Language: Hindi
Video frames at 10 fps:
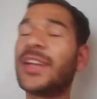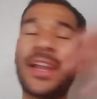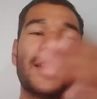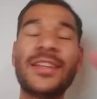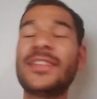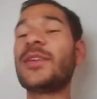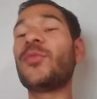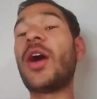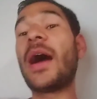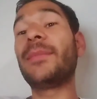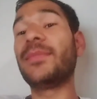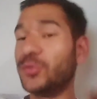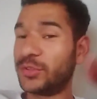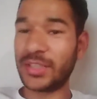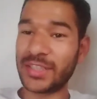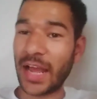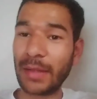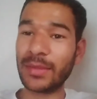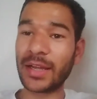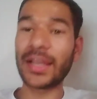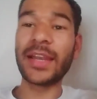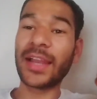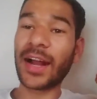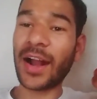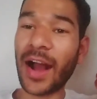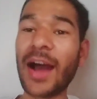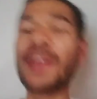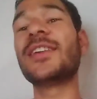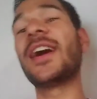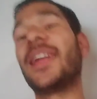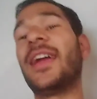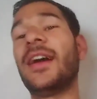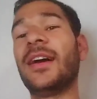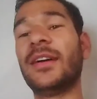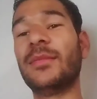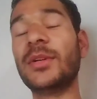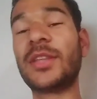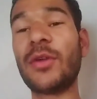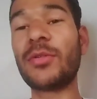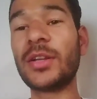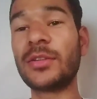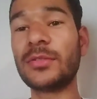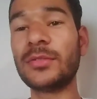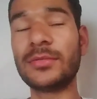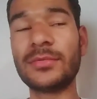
रहने दीजिए वो आप उसी टाइम देख लेना कहाँ जा रहे हैं बताऊँगा तो